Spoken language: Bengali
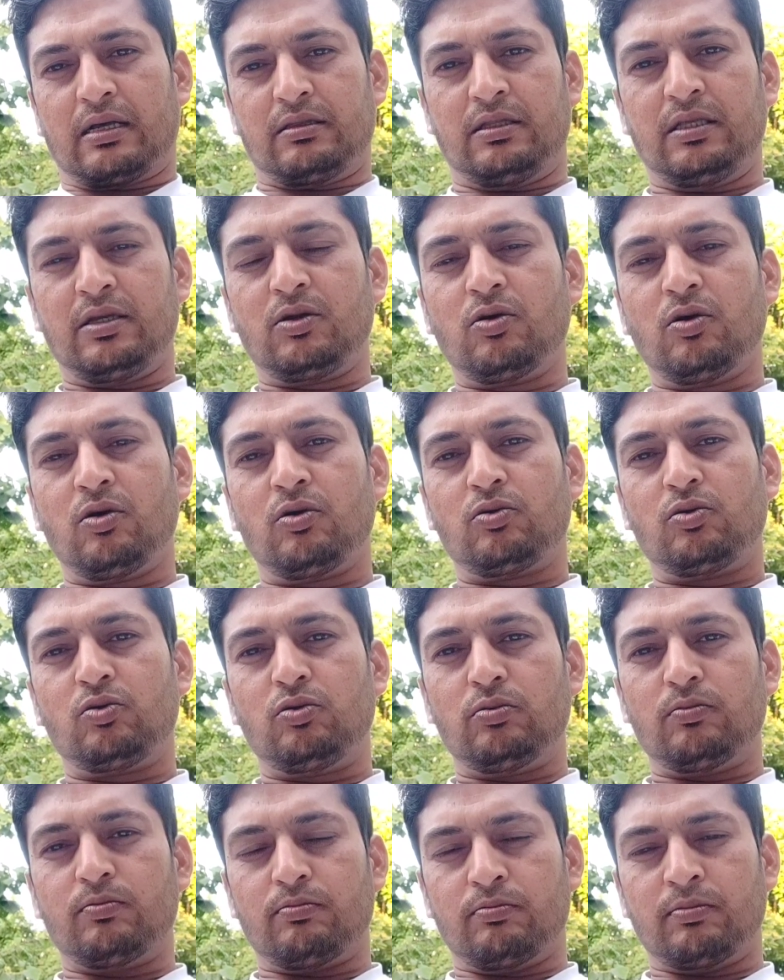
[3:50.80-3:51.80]
দীর্ঘ
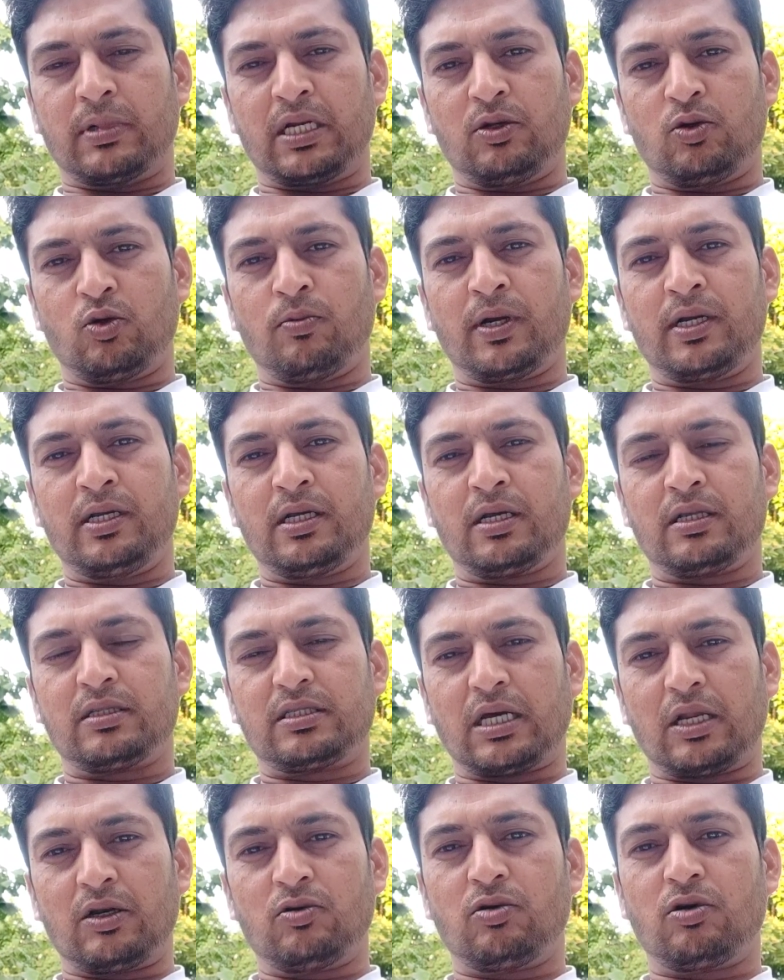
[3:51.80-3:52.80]
মানে রোমানিয়া
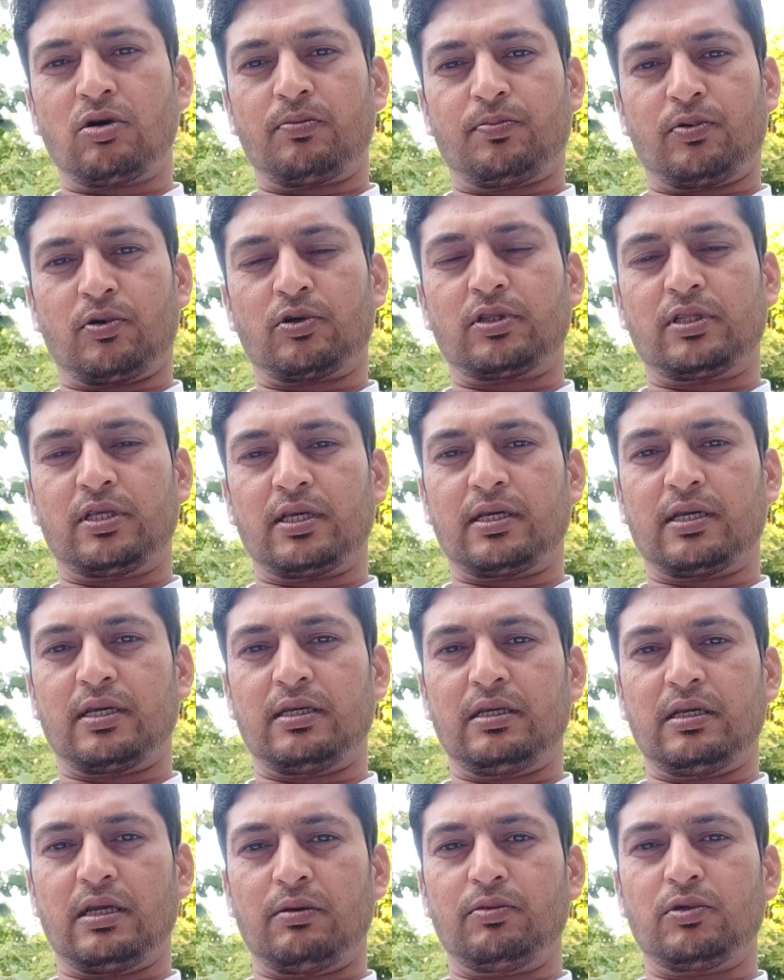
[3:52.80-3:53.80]
চালু হওয়ার পর থেকেই
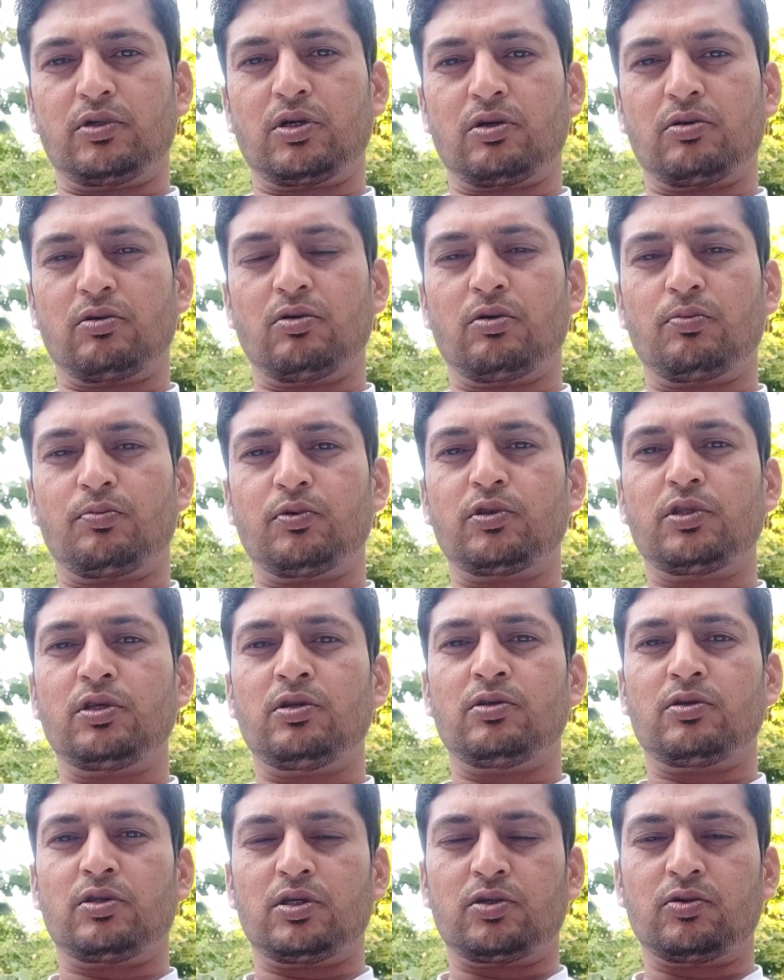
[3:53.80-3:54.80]
এই বিষয়গুলো
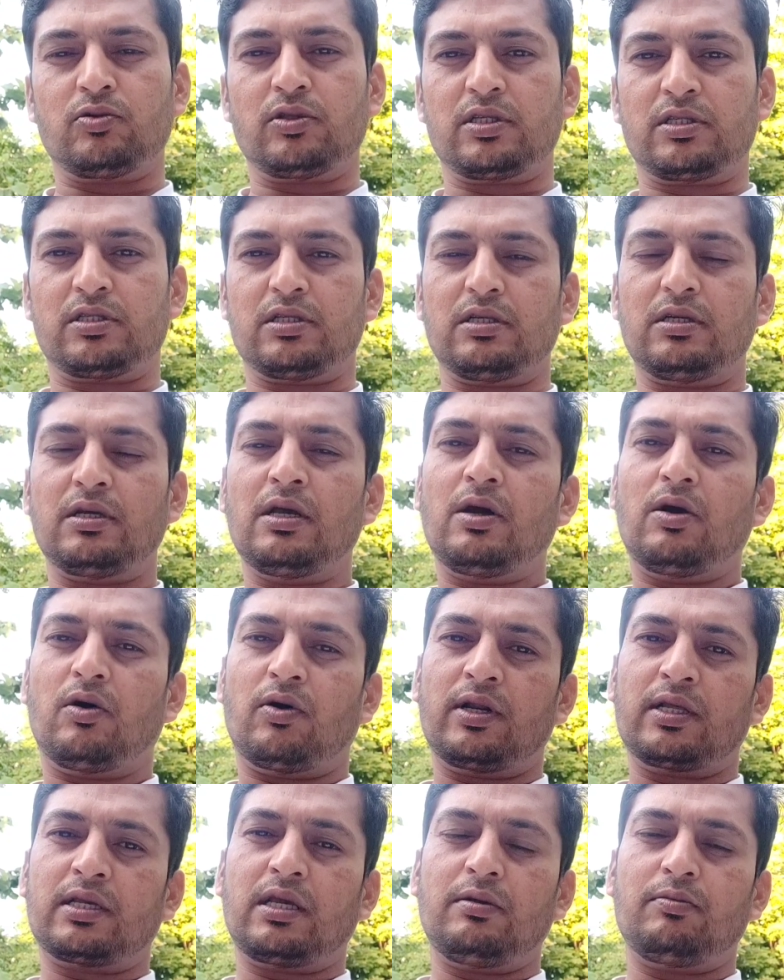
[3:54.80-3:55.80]
প্রতিনিয়তই শুনতেছি
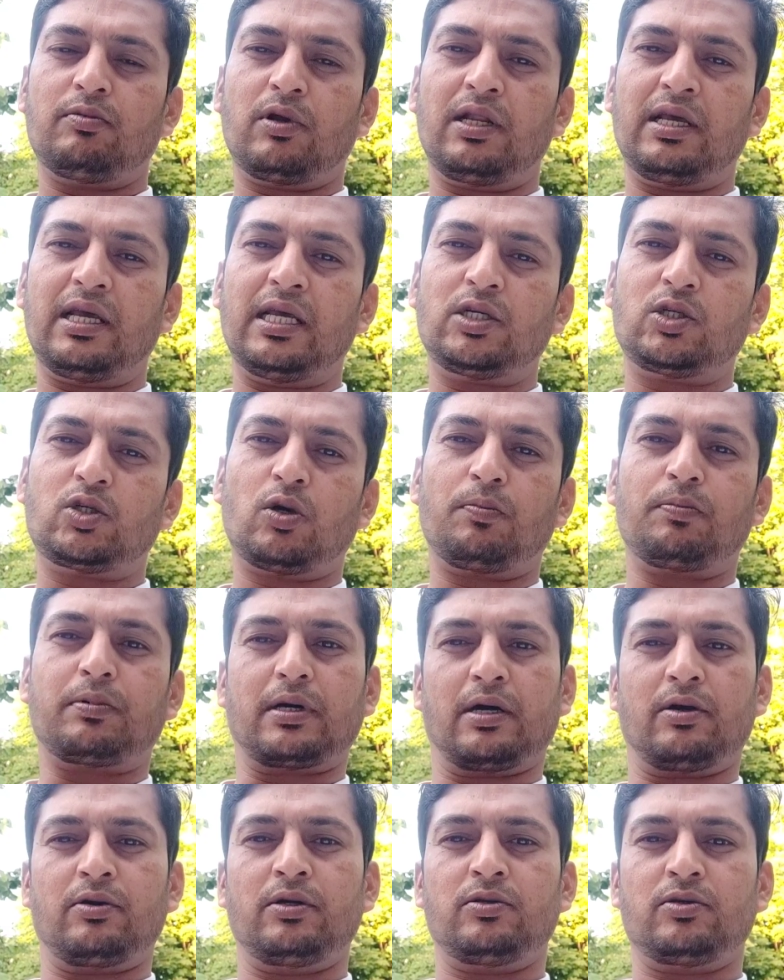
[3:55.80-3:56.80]
অনেকেই বলে এই সব
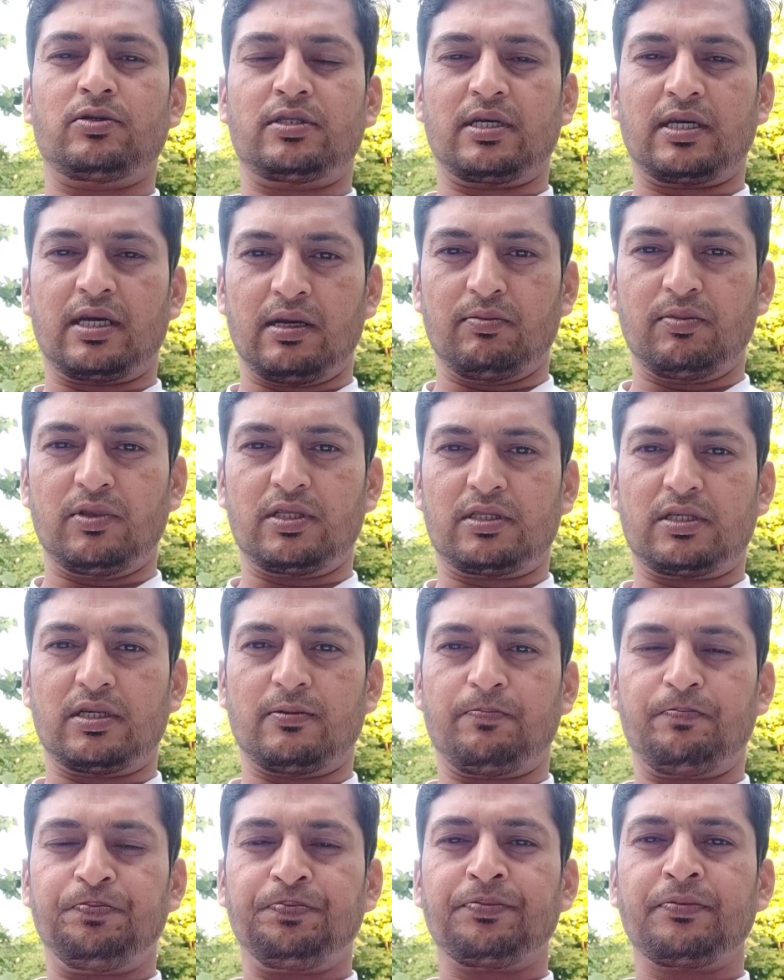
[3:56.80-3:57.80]
কারণে হচ্ছে গেম দিচ্ছে
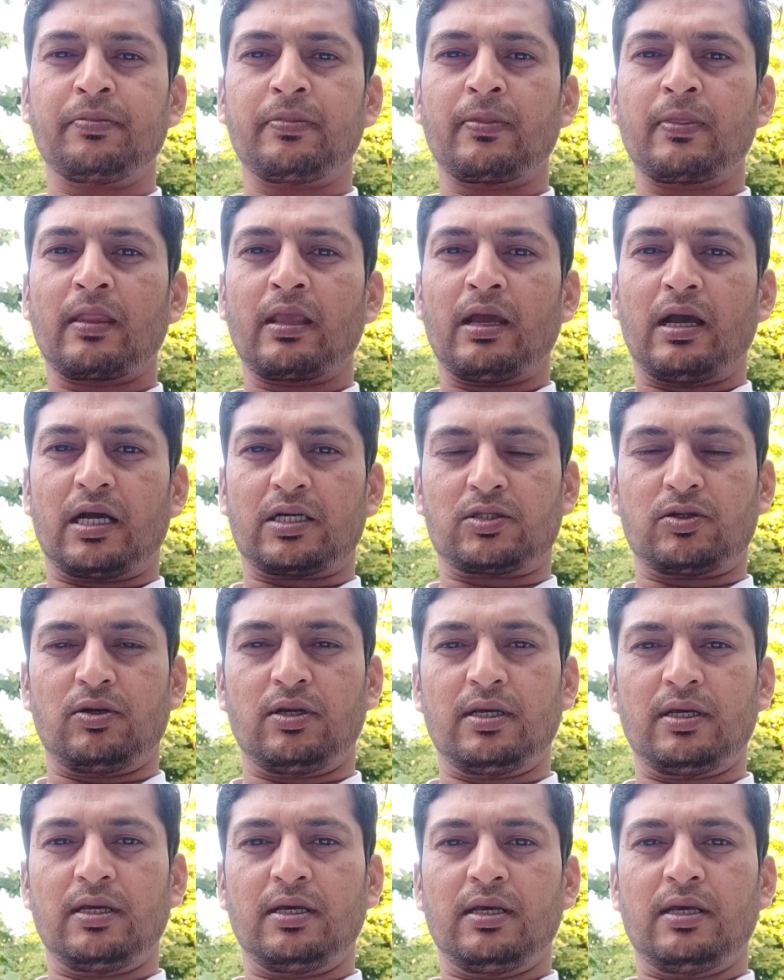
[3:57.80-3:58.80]

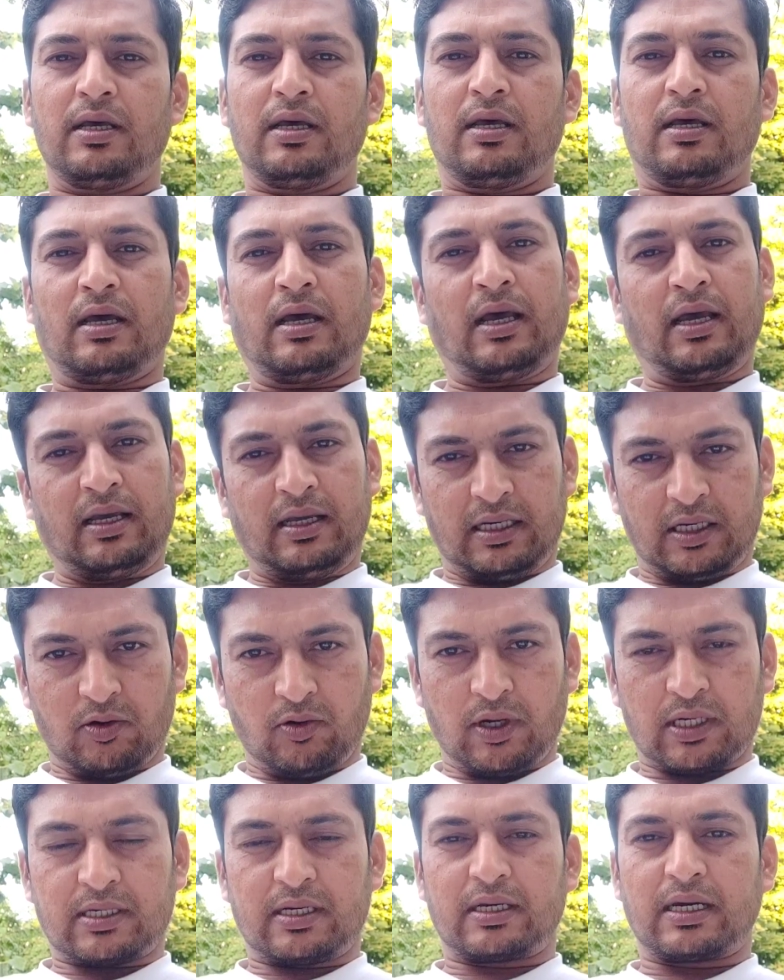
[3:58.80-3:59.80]
আসলে হ্যাঁ এটাও
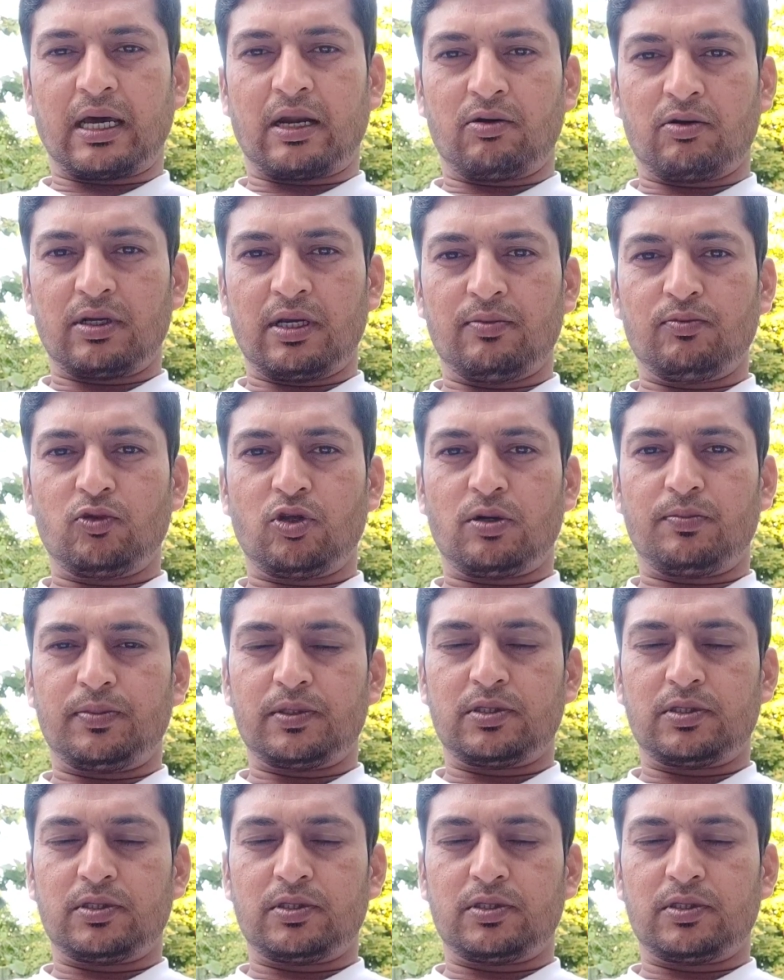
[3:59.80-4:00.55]
একটা কারণ গেম দেওয়ার